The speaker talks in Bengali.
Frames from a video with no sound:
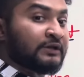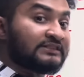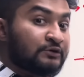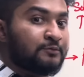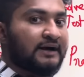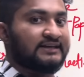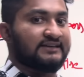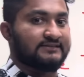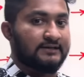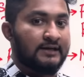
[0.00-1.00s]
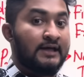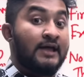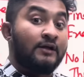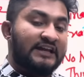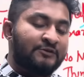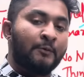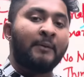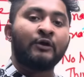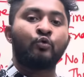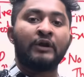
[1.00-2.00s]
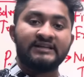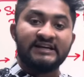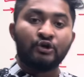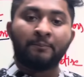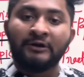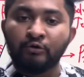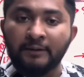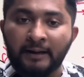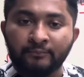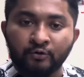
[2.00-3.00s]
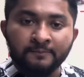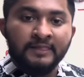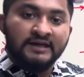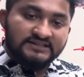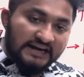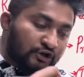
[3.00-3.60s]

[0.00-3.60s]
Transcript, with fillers: অনেক থিওরি বাকি আছে টেস্ট পেপার খুলে যে টপিকগুলো পাবো সেই